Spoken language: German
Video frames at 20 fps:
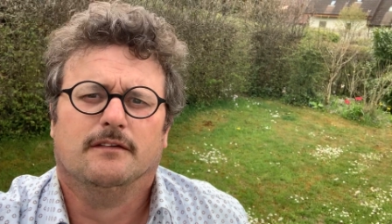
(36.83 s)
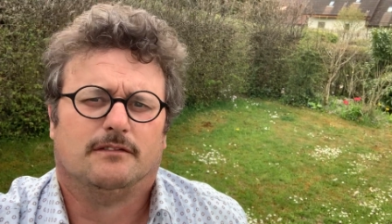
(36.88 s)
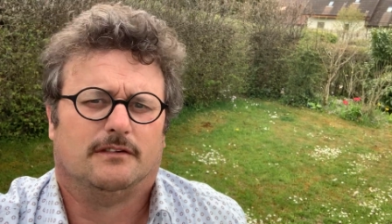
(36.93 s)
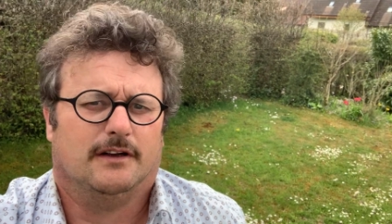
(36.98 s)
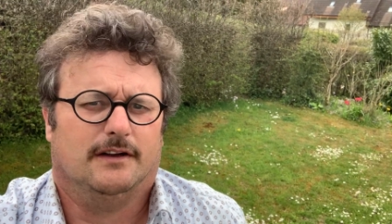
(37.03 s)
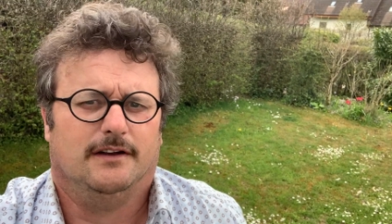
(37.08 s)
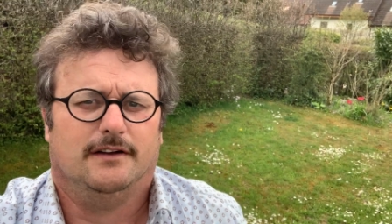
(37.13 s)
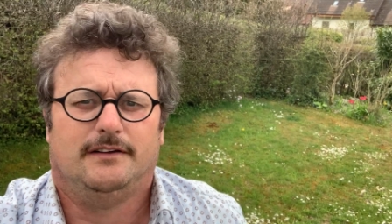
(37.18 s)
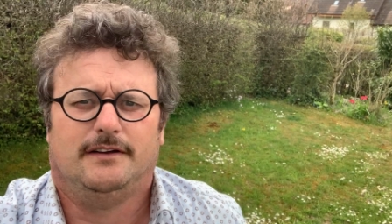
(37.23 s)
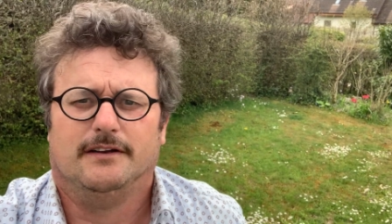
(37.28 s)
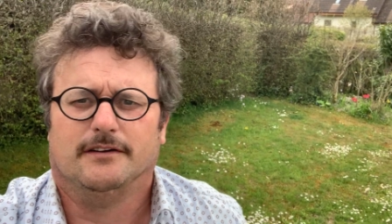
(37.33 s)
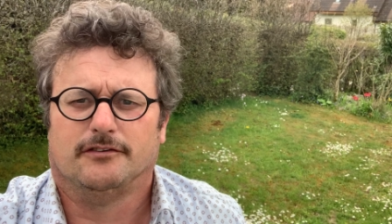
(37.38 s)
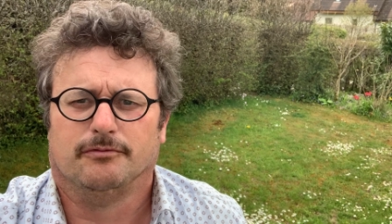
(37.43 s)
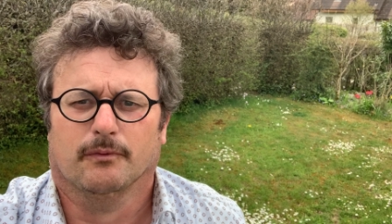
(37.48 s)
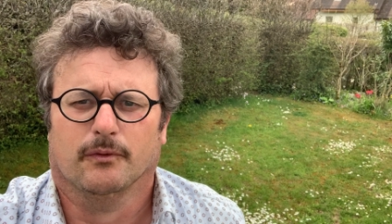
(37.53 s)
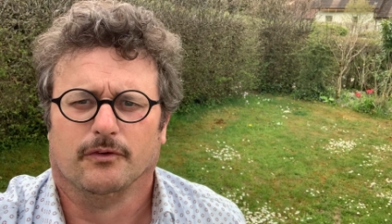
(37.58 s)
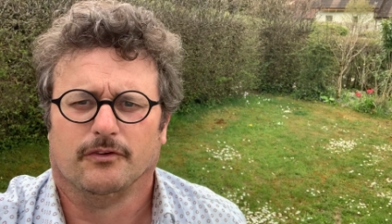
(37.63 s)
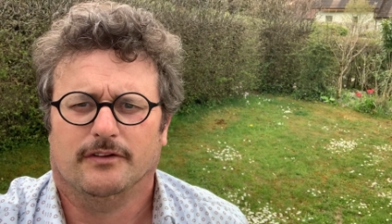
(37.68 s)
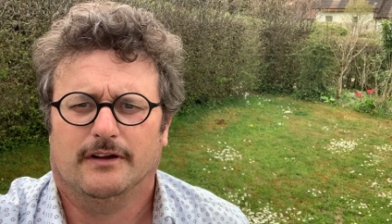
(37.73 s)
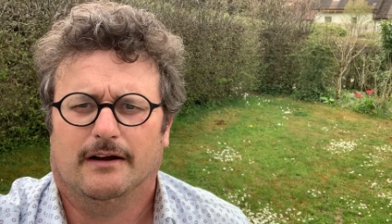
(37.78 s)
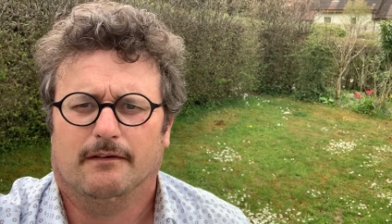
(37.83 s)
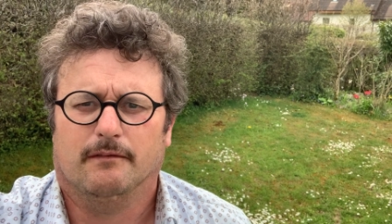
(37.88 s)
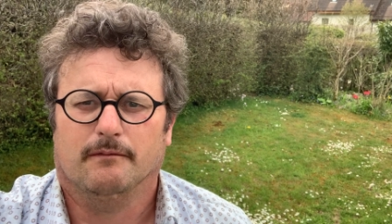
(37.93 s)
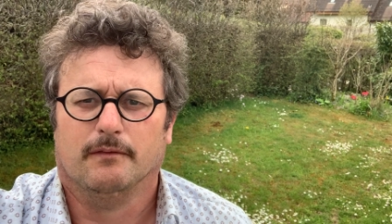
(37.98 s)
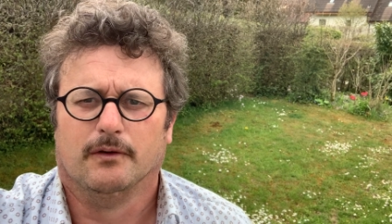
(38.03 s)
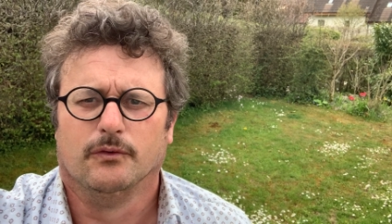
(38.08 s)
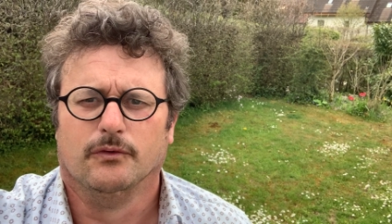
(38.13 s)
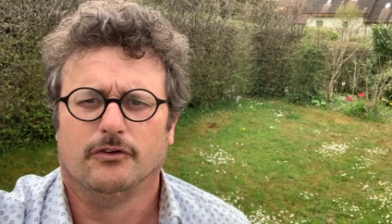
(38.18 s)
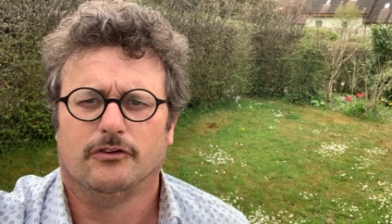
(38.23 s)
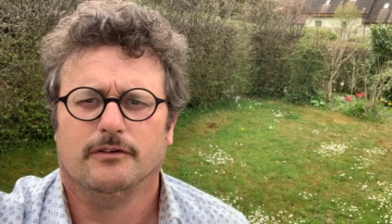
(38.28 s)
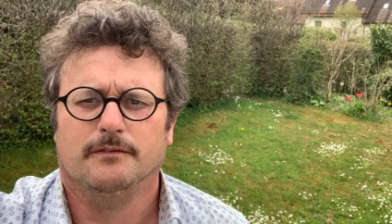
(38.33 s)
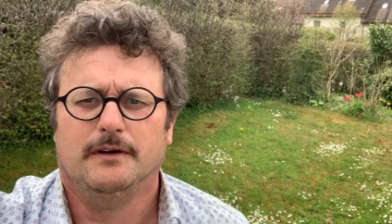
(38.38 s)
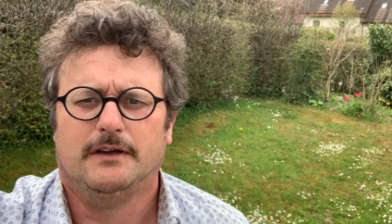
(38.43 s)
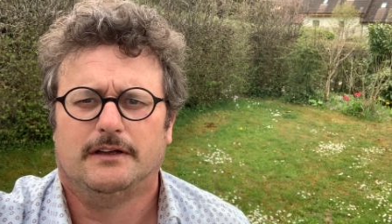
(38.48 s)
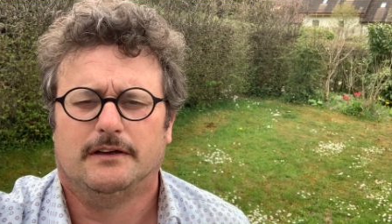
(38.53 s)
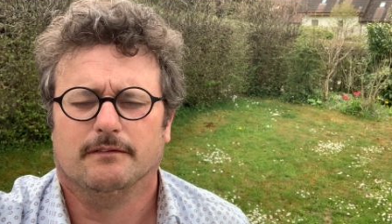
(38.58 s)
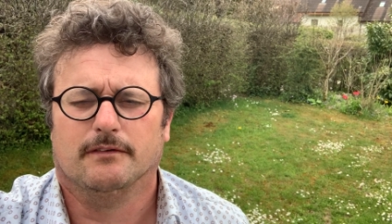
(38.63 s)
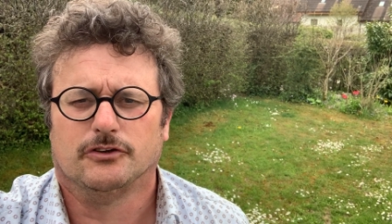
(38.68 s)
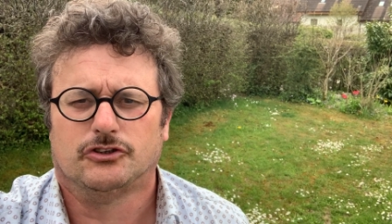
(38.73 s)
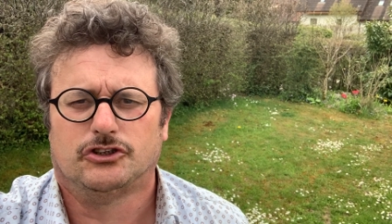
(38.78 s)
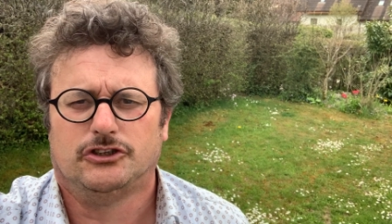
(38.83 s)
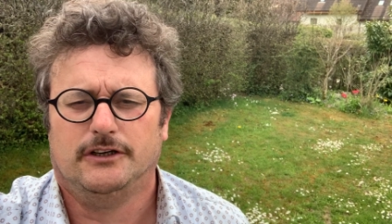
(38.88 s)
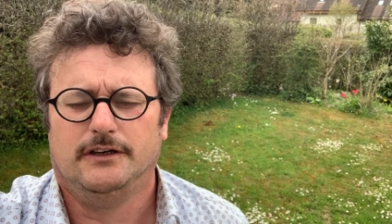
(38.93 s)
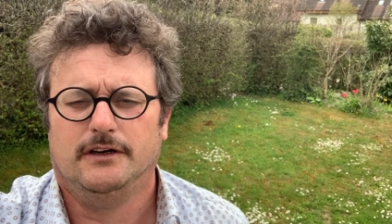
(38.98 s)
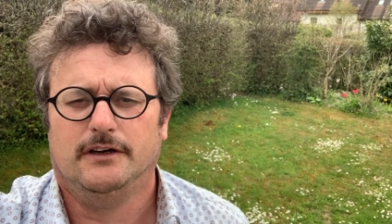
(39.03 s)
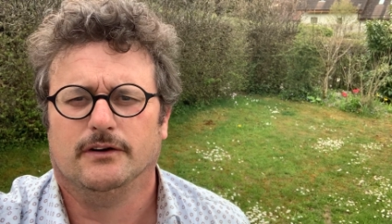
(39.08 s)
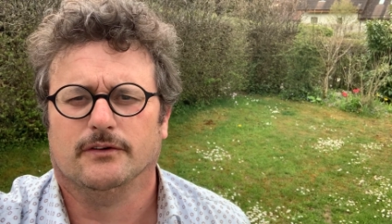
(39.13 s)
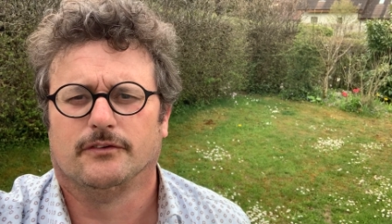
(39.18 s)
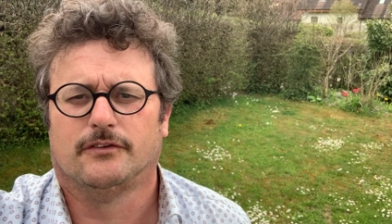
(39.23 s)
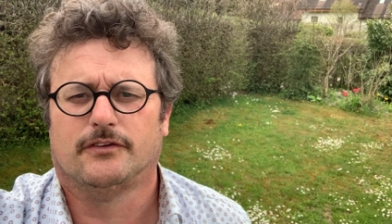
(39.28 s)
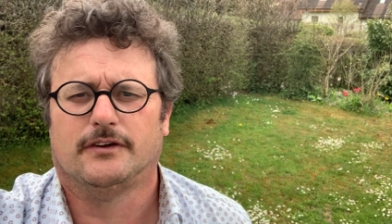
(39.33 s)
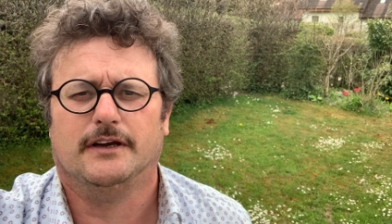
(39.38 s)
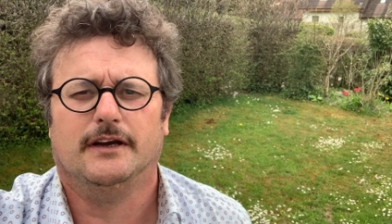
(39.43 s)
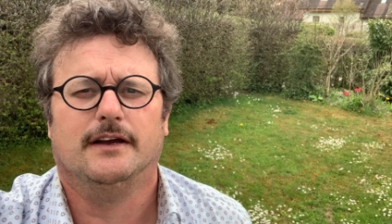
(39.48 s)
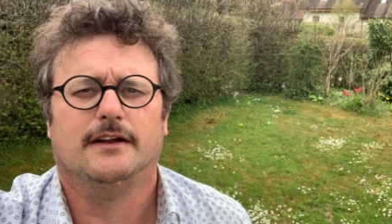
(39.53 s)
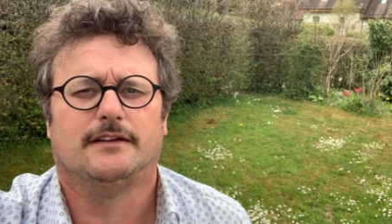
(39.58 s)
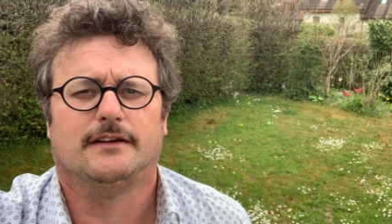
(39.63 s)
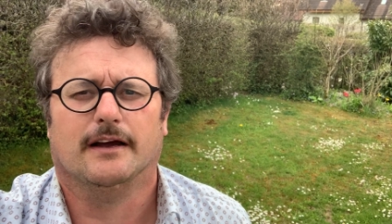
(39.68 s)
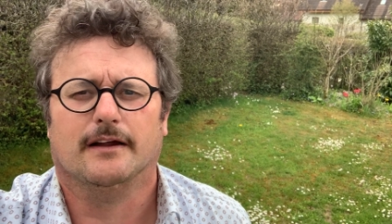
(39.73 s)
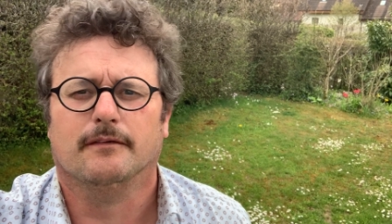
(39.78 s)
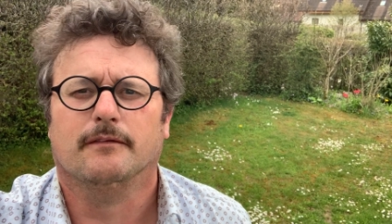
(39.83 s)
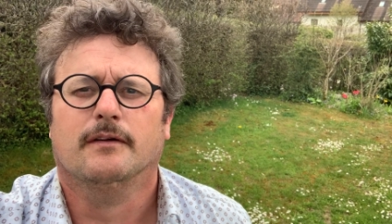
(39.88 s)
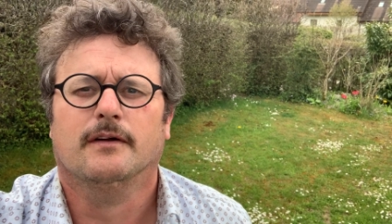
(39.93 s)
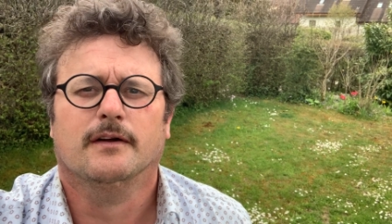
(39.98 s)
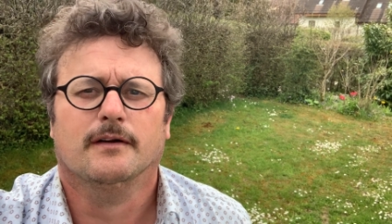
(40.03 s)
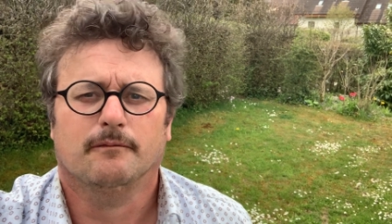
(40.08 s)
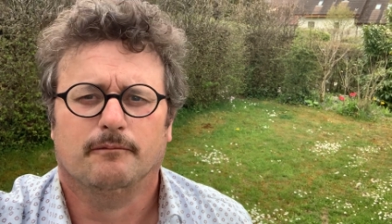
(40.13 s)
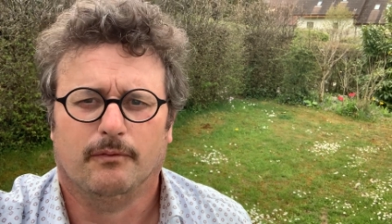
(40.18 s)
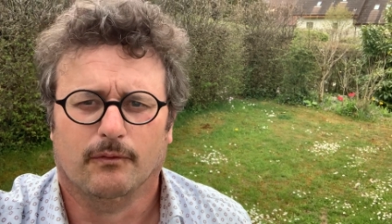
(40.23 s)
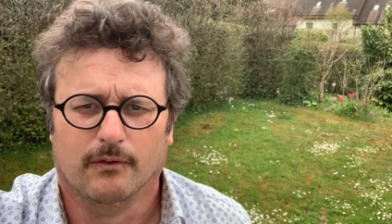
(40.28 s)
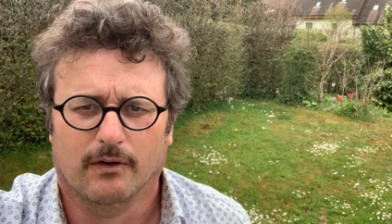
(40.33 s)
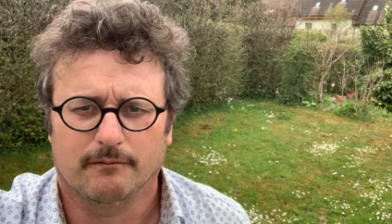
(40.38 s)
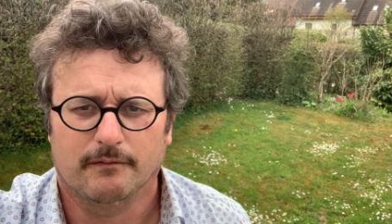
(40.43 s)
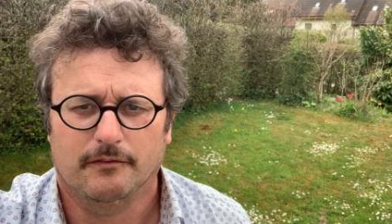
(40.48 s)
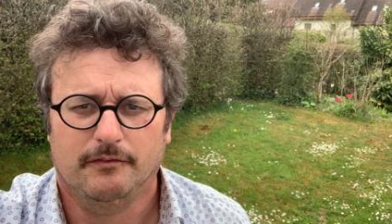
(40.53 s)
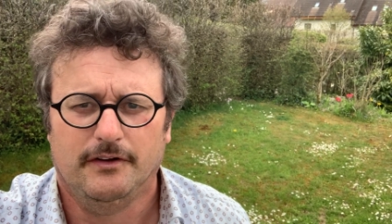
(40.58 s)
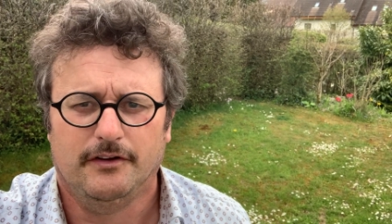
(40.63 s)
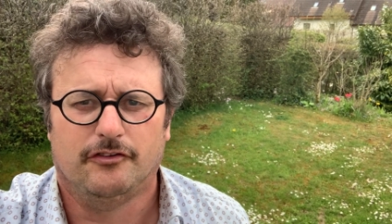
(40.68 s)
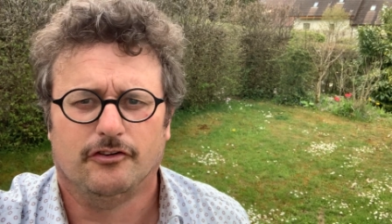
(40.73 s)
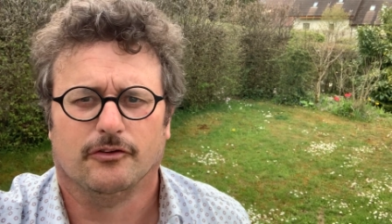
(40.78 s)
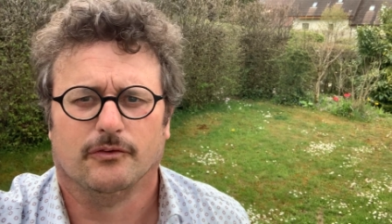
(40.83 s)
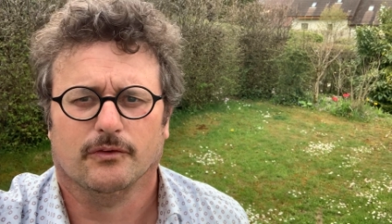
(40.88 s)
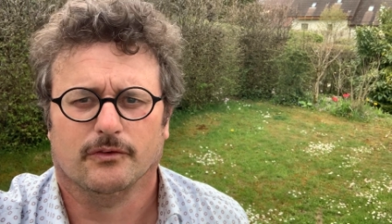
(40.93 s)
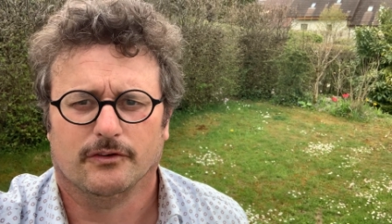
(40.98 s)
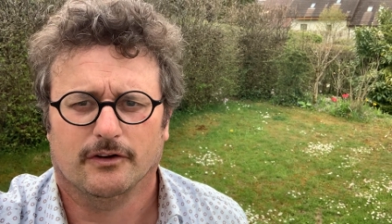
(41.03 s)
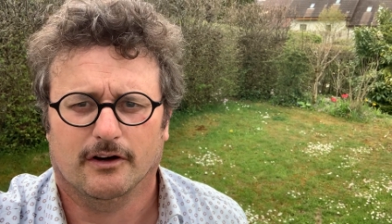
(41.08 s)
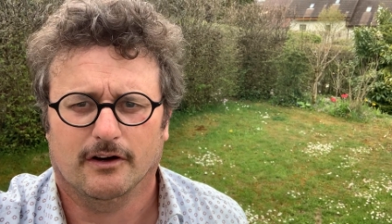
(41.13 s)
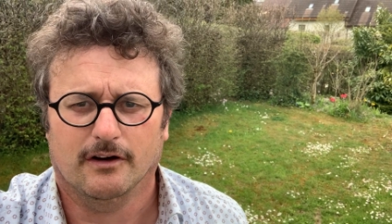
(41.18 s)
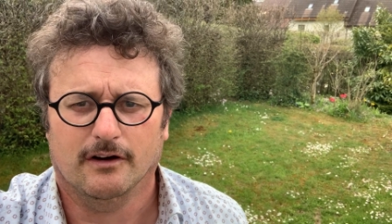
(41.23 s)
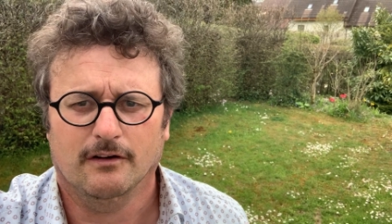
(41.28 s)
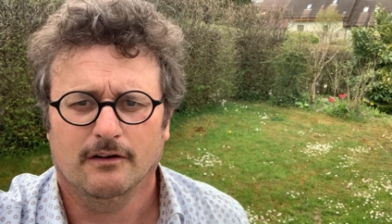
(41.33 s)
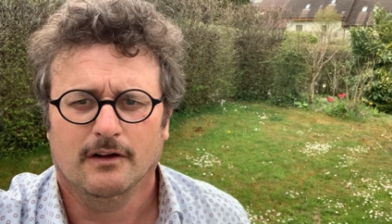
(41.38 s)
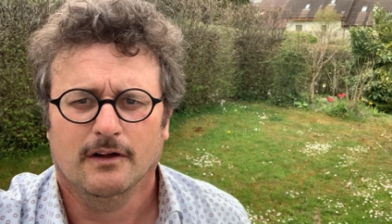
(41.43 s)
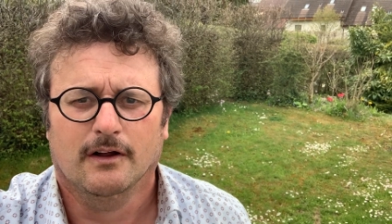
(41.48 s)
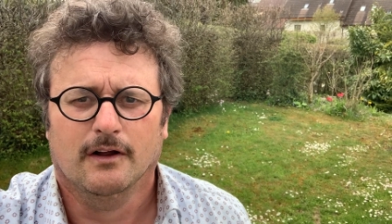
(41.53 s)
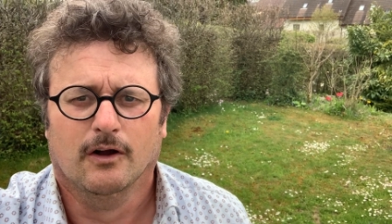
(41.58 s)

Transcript: Das Moos nehmen wir raus mit den Maschinen und sehen dann Blumenwiese noch an.